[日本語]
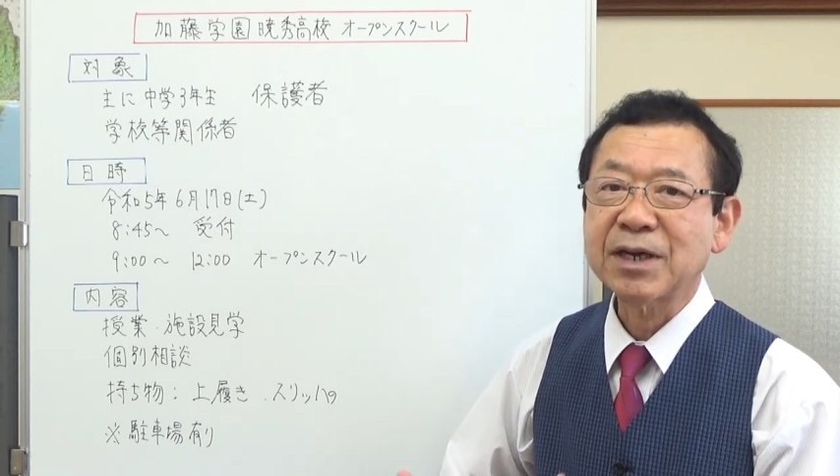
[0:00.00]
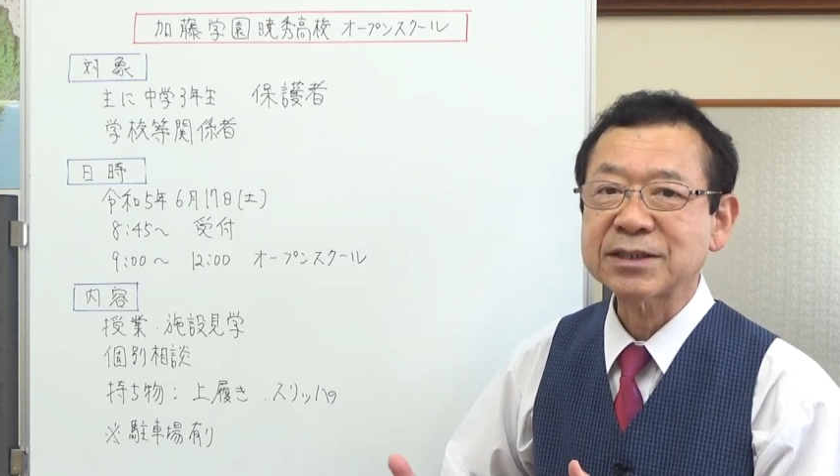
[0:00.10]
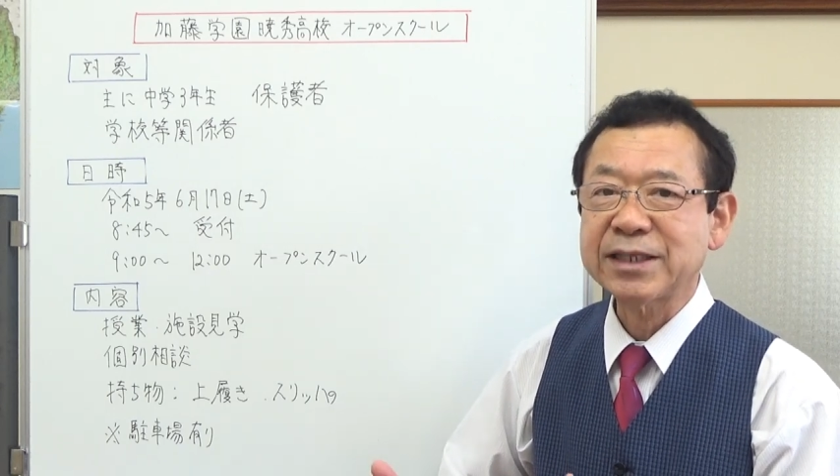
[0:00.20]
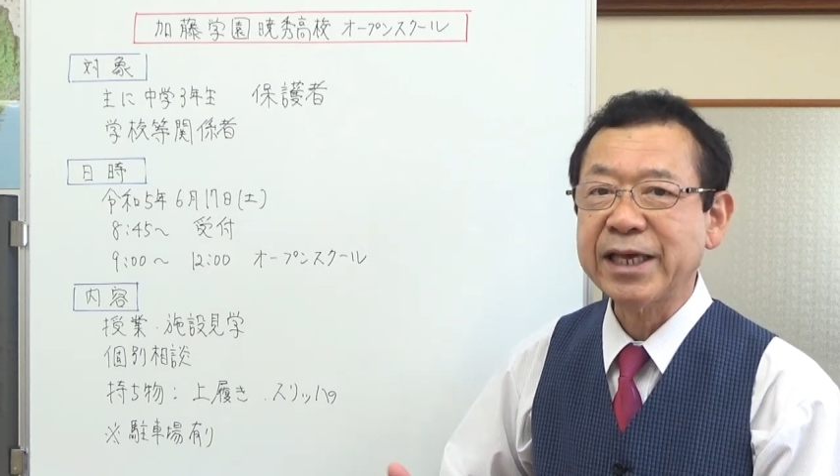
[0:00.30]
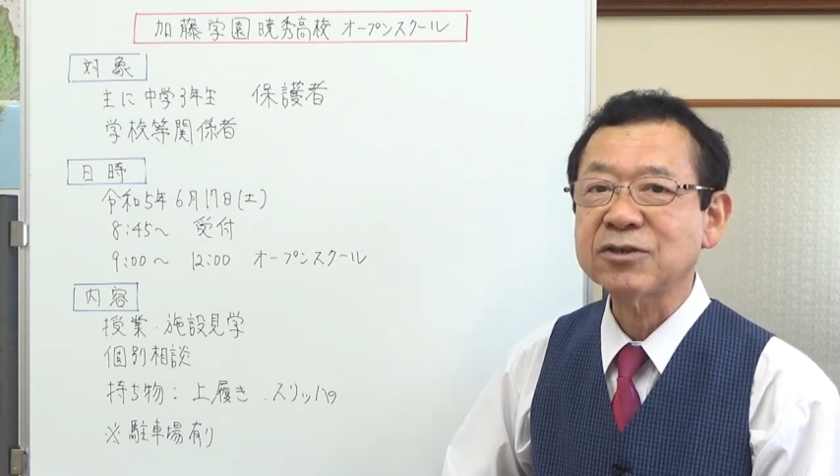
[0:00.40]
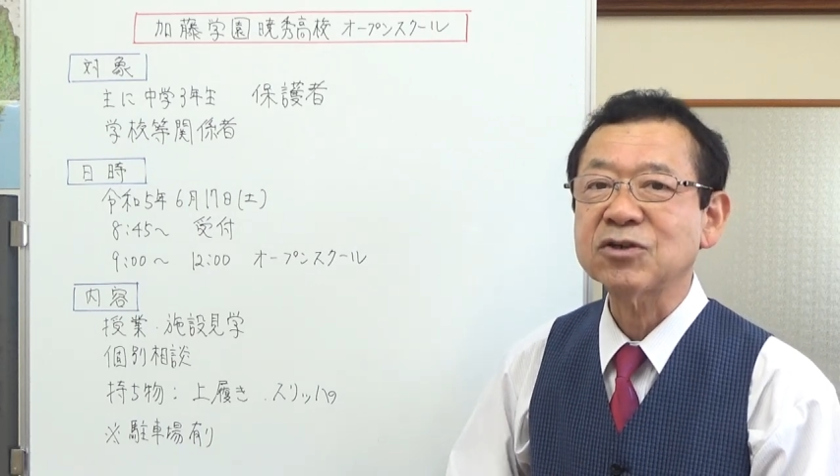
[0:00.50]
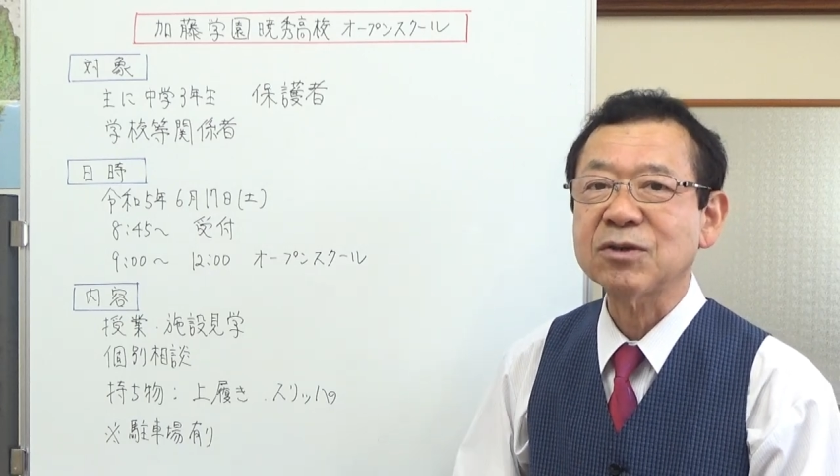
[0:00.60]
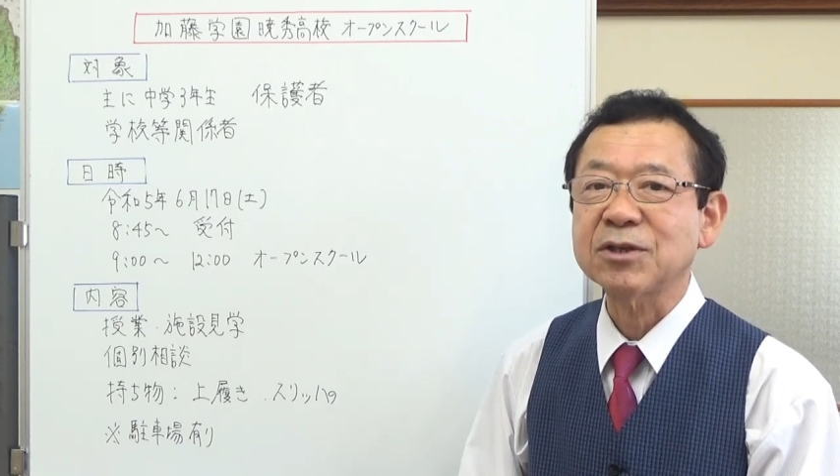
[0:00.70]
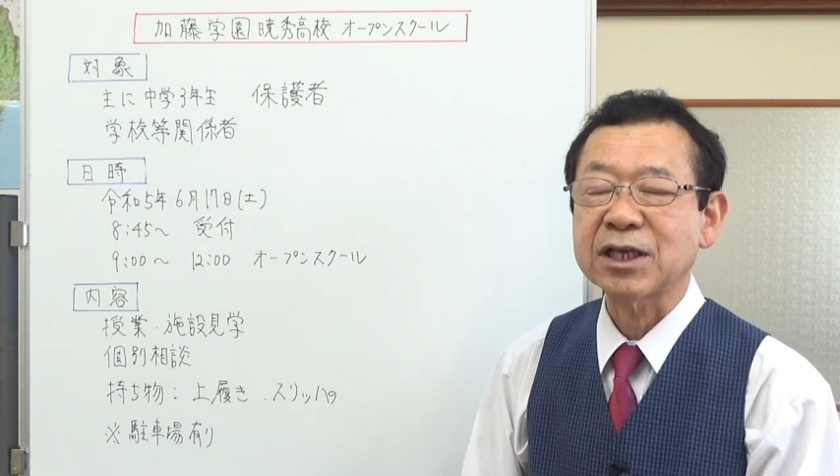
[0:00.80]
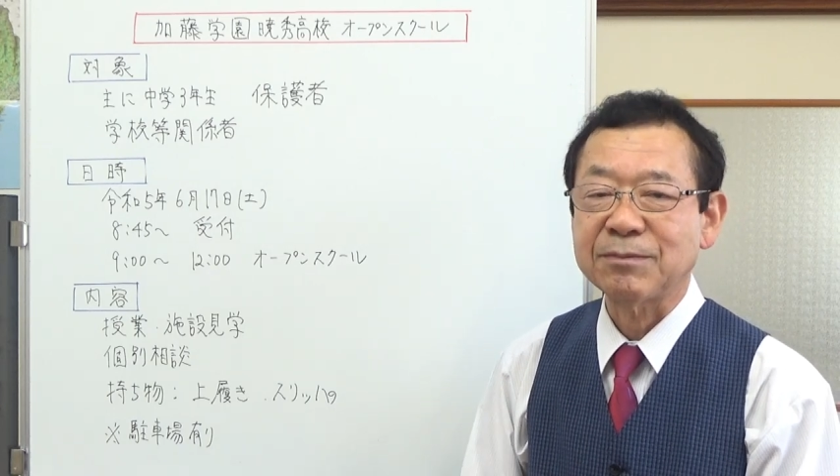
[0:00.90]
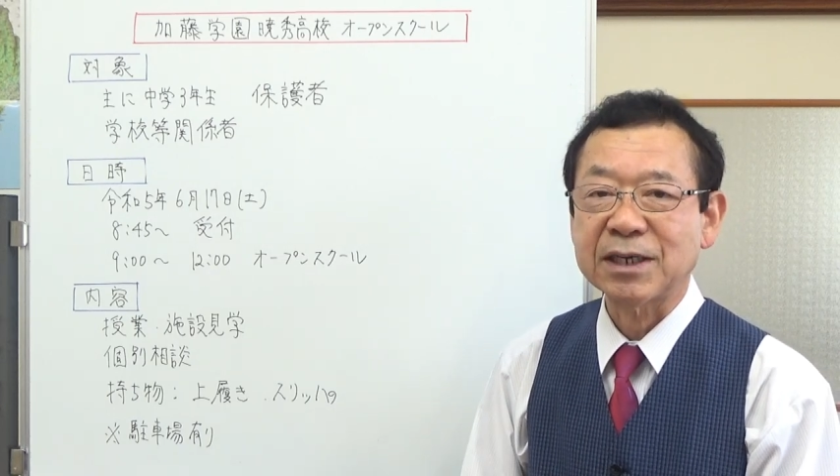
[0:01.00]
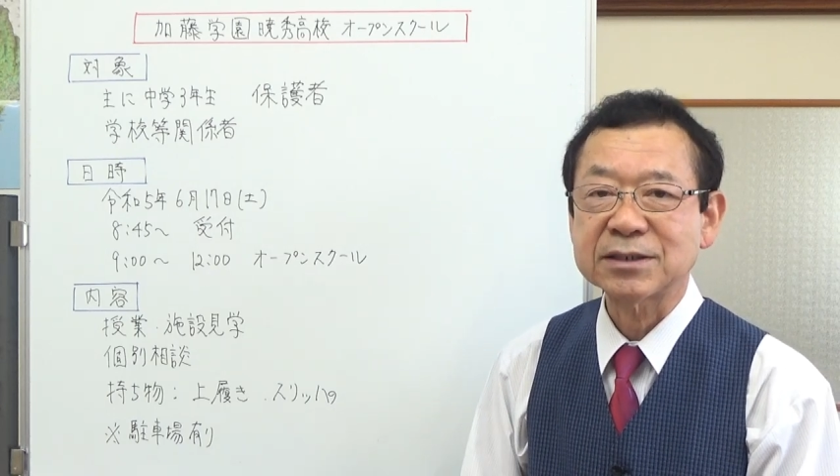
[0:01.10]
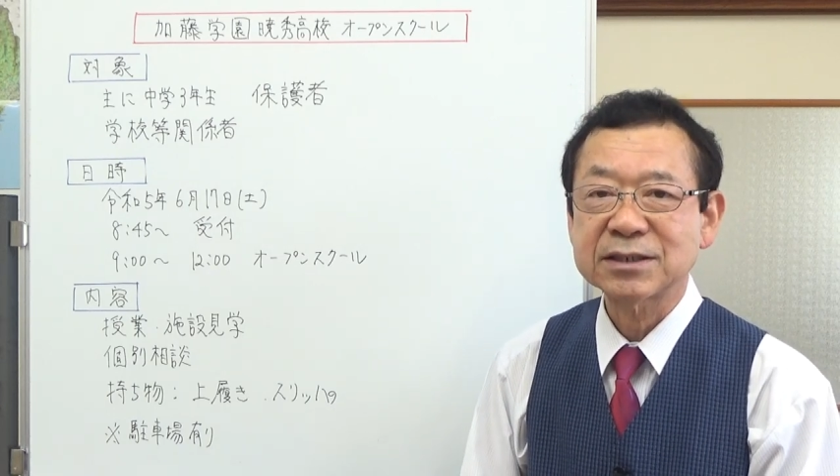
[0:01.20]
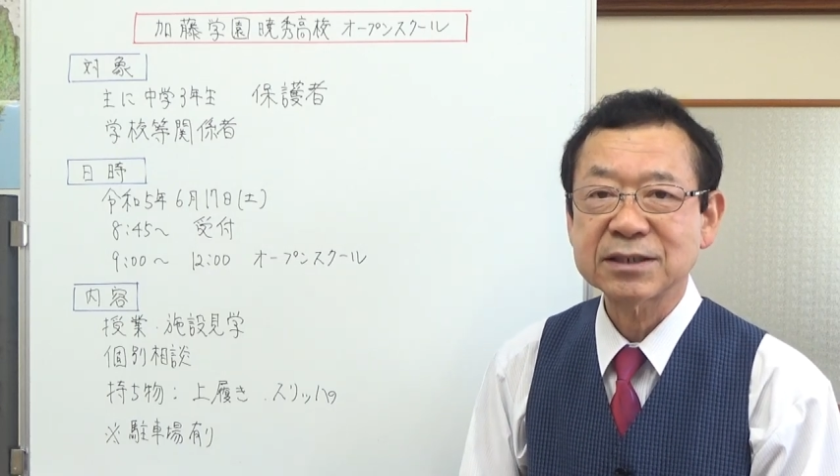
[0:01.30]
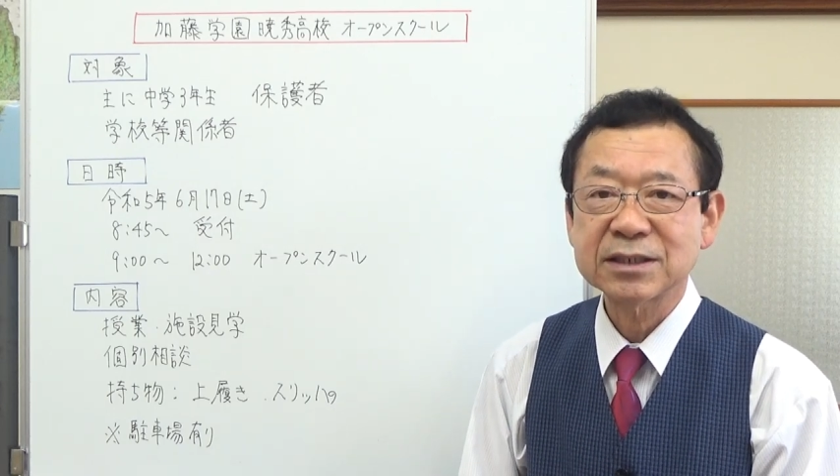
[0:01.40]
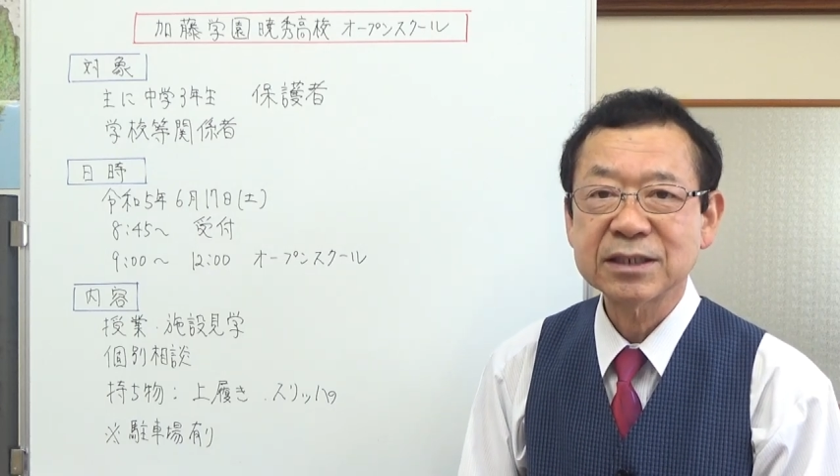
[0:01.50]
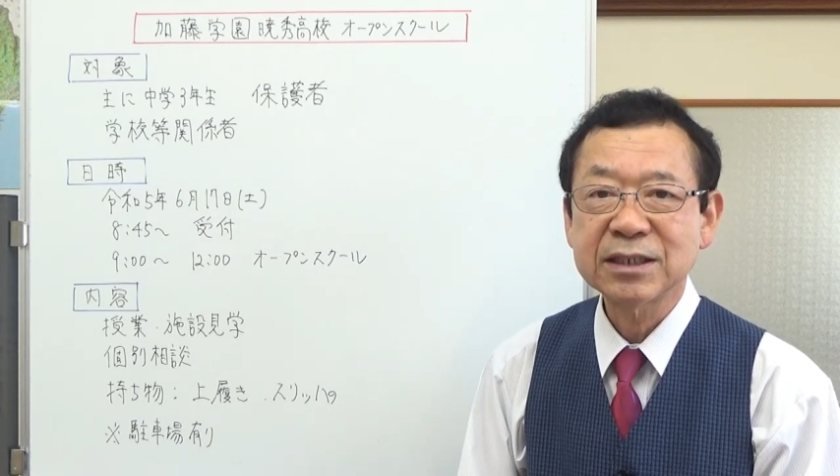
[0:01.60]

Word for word: バスで行くこともできます